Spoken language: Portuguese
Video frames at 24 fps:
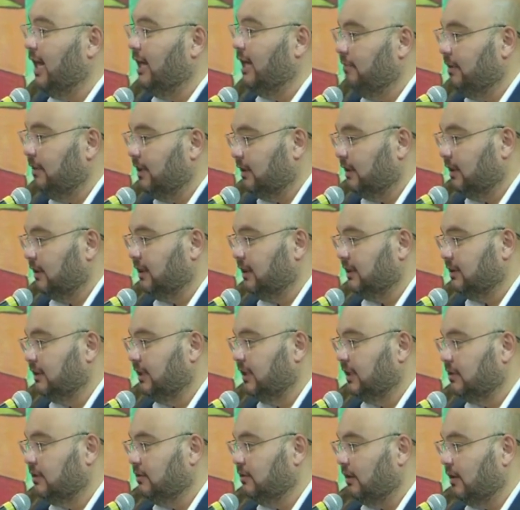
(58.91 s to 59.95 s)
arrebentando as
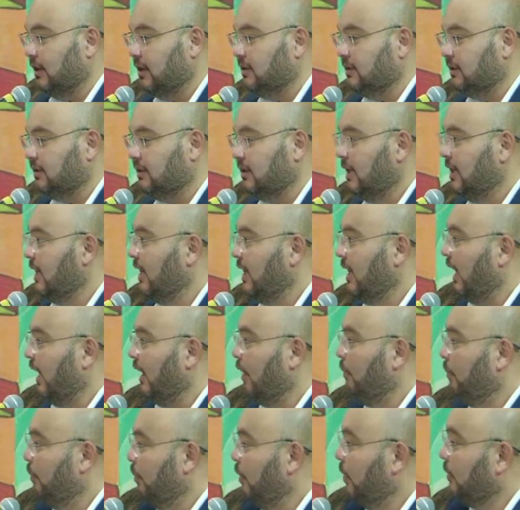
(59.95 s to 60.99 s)
redes nossas,
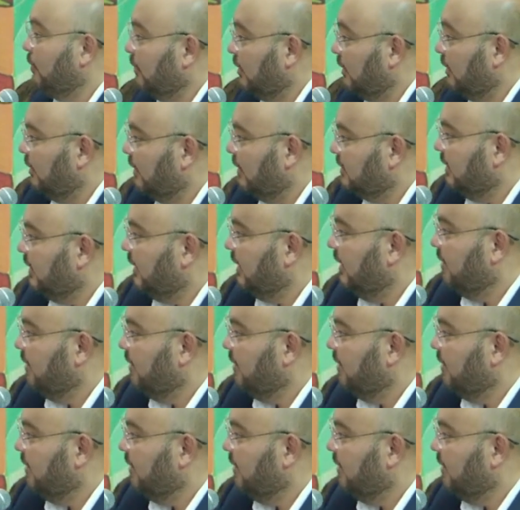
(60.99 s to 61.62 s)
ao ponto que nós